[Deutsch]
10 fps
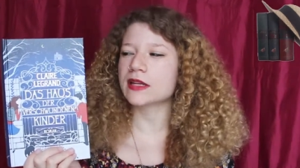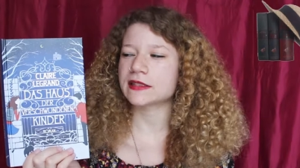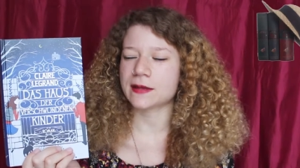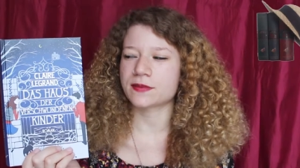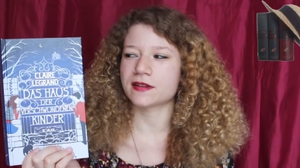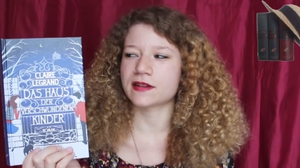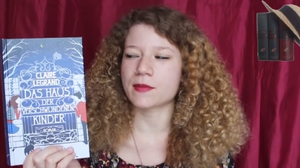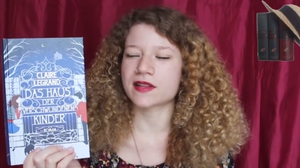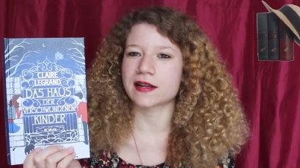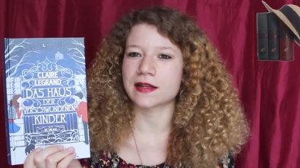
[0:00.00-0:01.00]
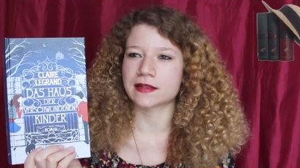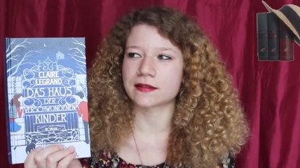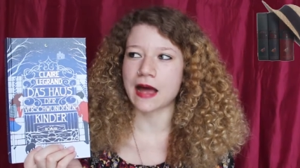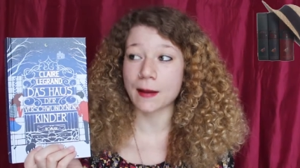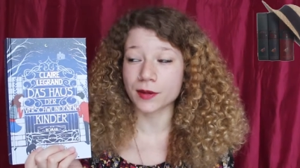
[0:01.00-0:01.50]
Ich habe es dann damals
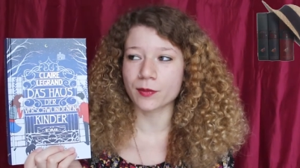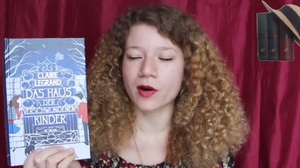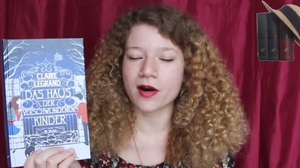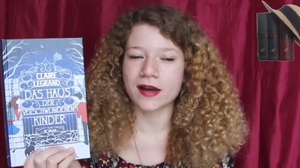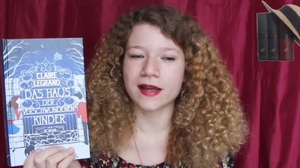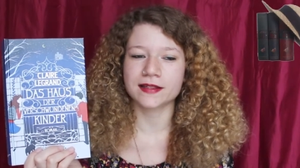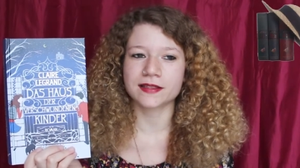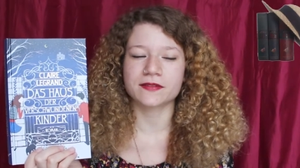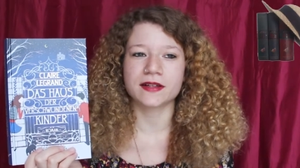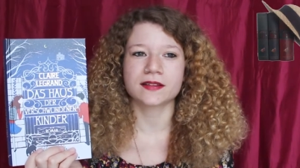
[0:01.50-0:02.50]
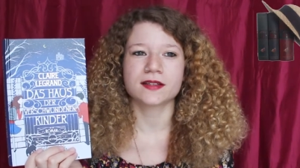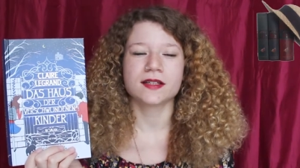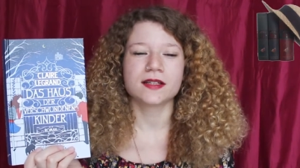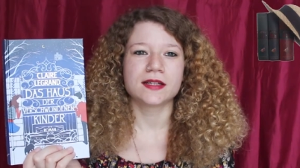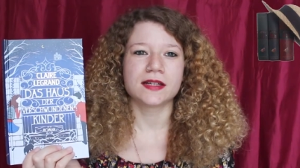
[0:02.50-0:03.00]
allerdings abgebrochen, ehrlicherweise,
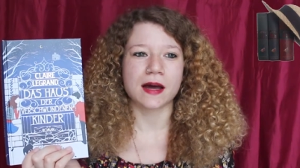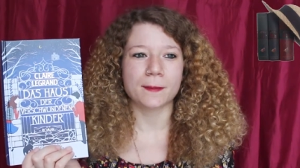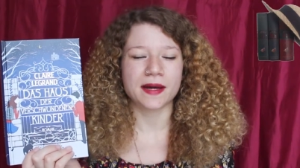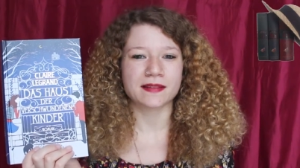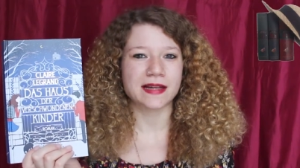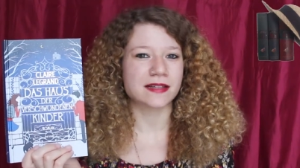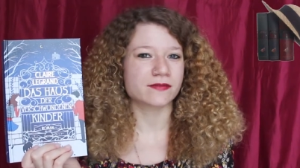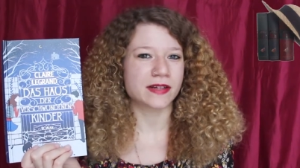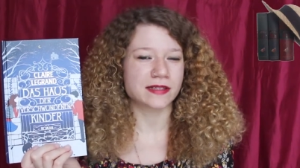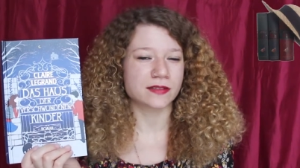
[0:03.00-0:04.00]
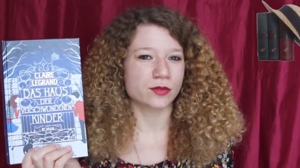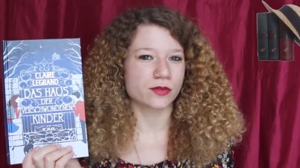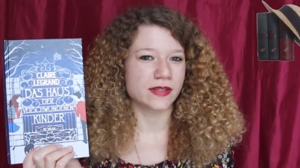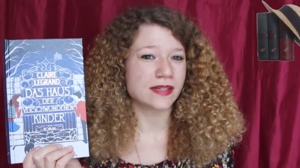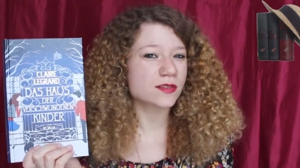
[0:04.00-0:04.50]
nach ein paar Seiten, weil ich es
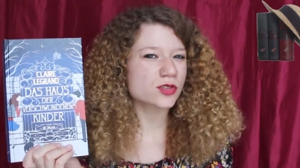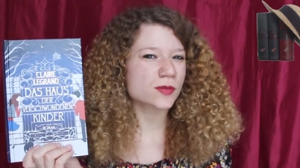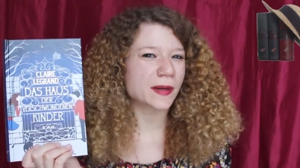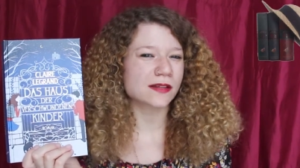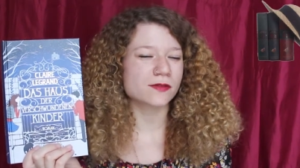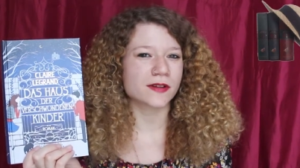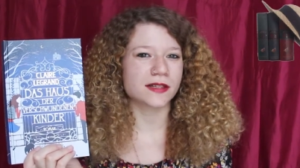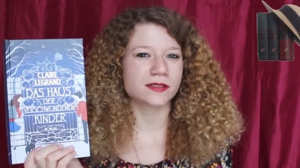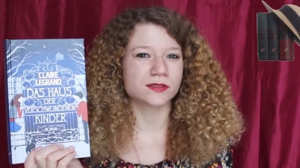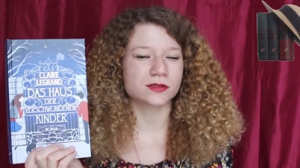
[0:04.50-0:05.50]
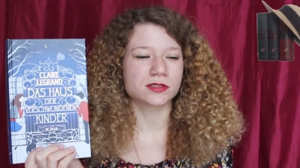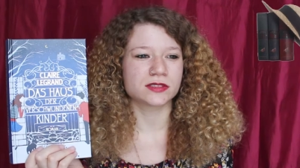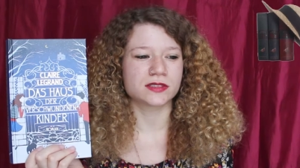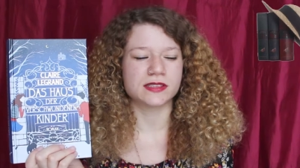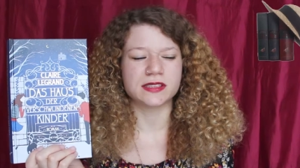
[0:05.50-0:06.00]
irgendwie nicht so spannend fand
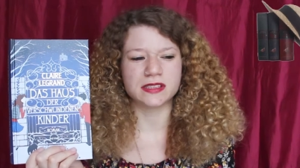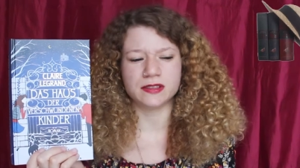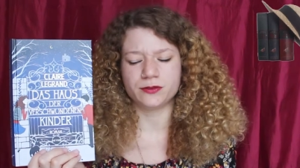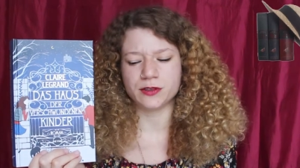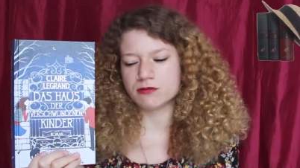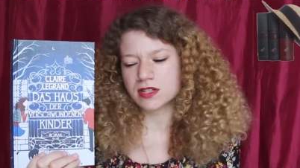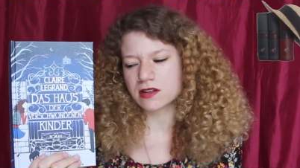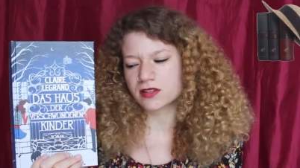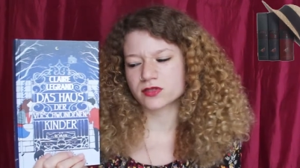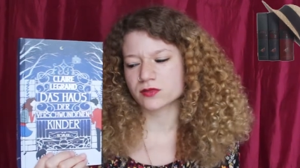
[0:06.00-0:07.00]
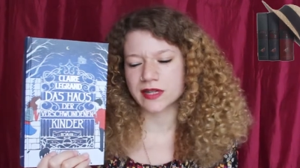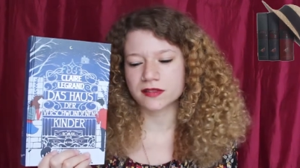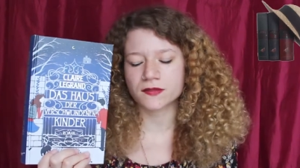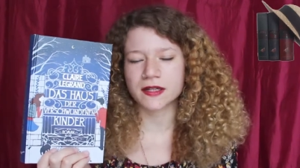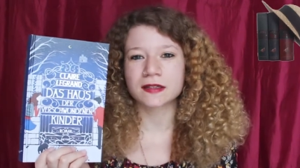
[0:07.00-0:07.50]
und die Figuren auch nicht so
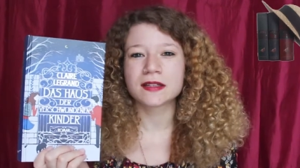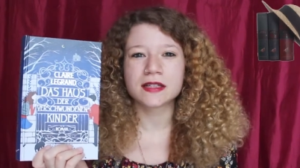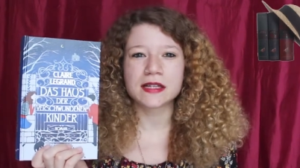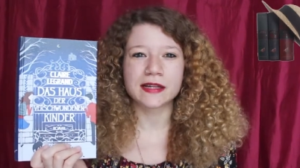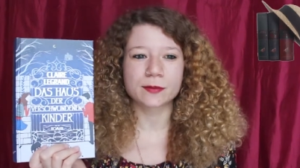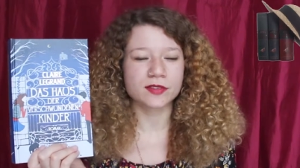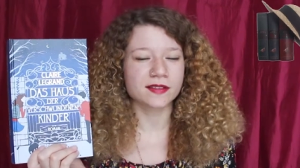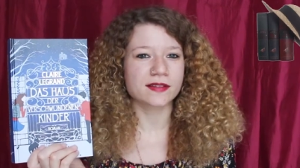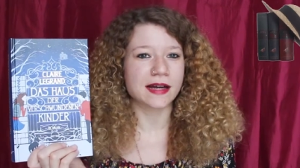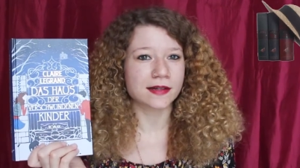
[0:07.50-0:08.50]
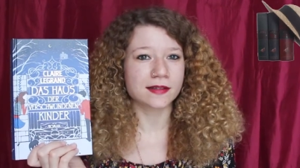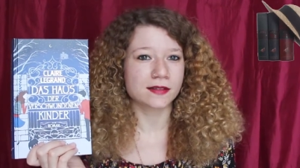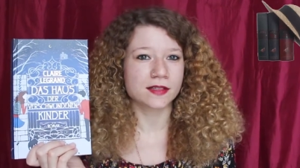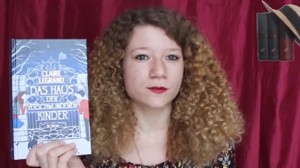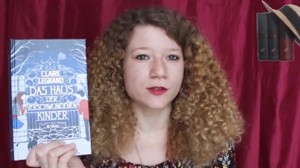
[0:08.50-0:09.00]
meins waren. Ich muss jetzt sagen, dass
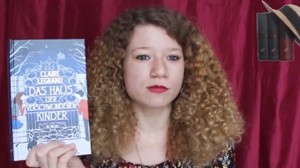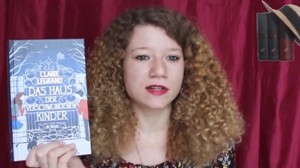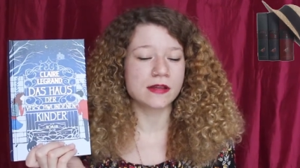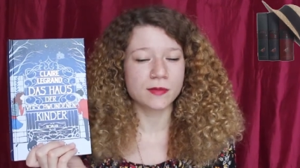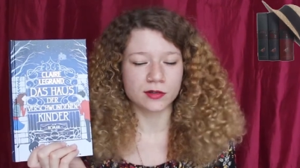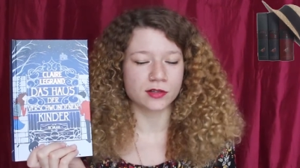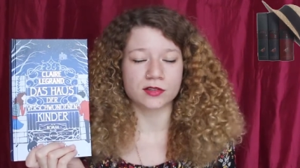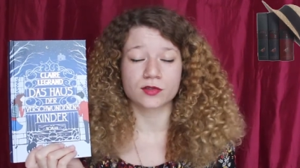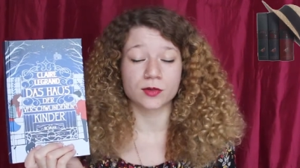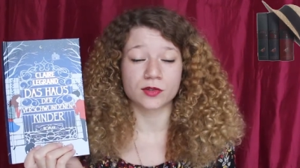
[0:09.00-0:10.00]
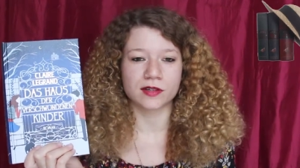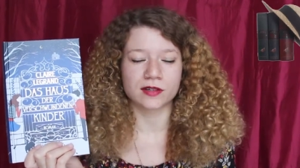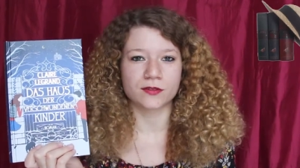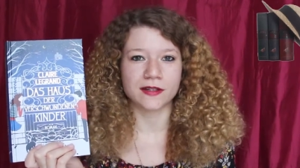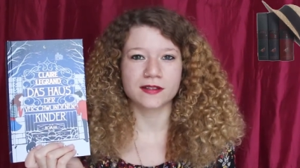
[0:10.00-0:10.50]
ich die Figuren immer noch nicht so
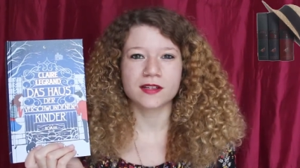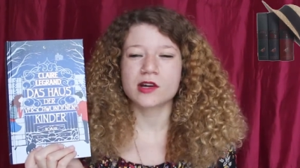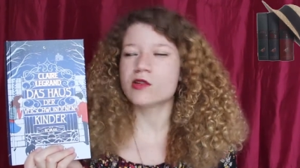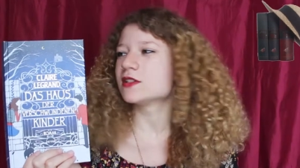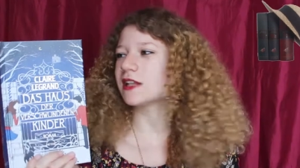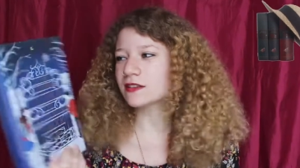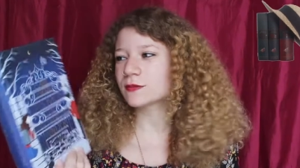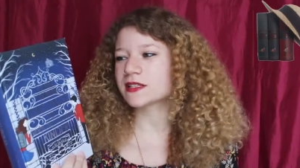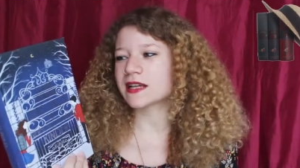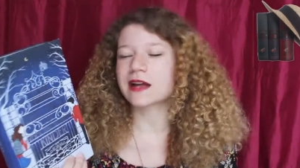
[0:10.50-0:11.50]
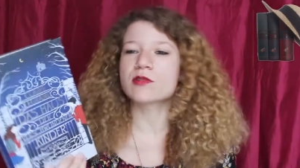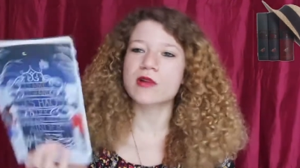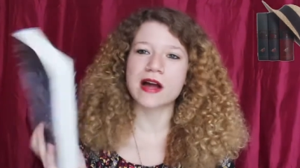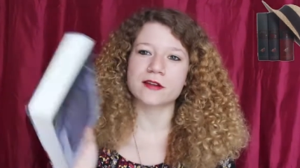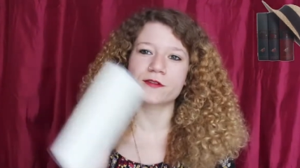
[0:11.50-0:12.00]
besonders fand und dass mich die
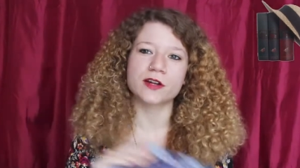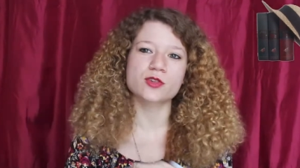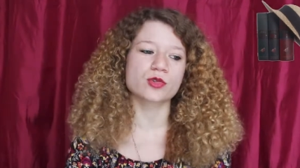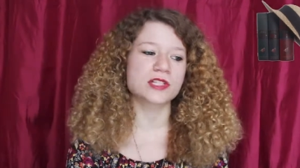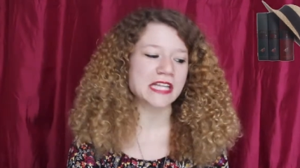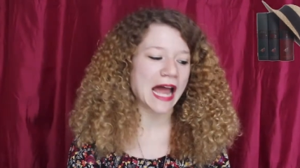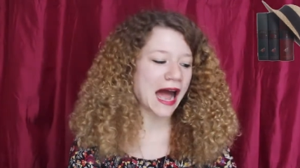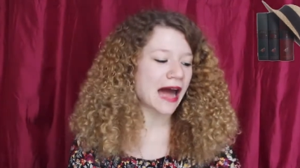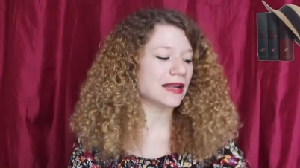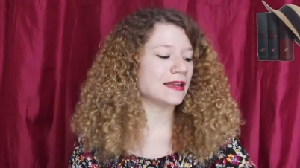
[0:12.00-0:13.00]
Handlung einfach total